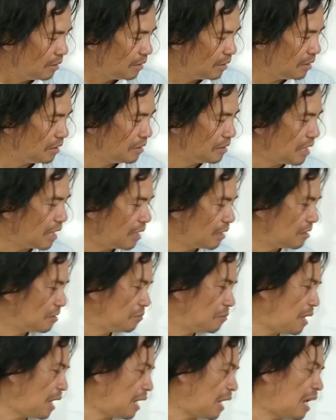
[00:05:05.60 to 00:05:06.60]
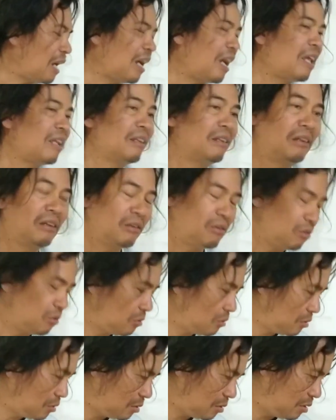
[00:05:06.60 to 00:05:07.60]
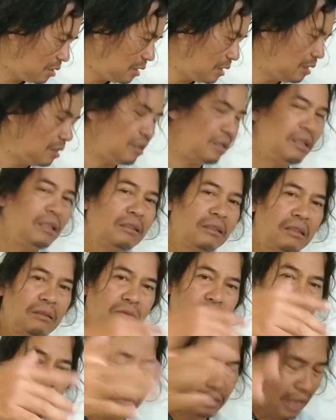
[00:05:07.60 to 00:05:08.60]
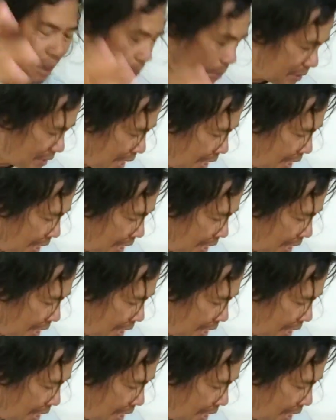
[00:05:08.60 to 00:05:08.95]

Jadi jangan sembarangan kalau ini ini untuk siapa